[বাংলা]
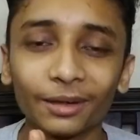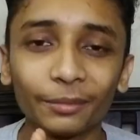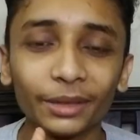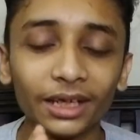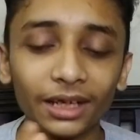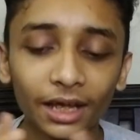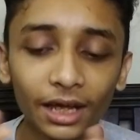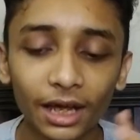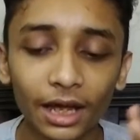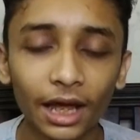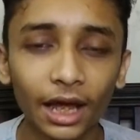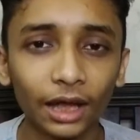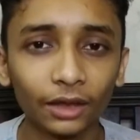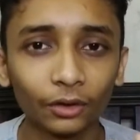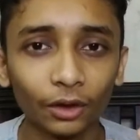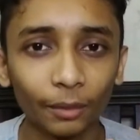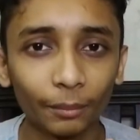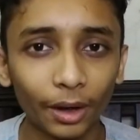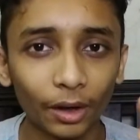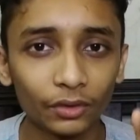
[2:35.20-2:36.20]
জানাবেন
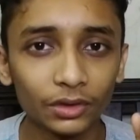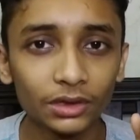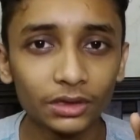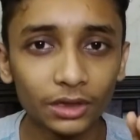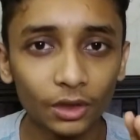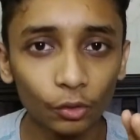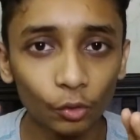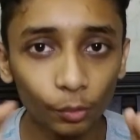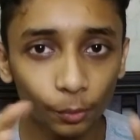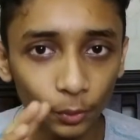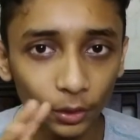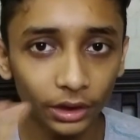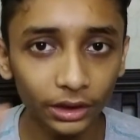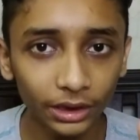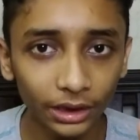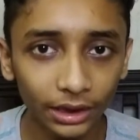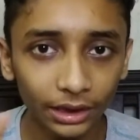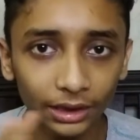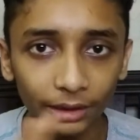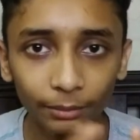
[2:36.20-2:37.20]
তো মাউসটার
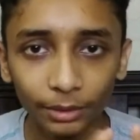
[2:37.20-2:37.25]
উপরের দিকে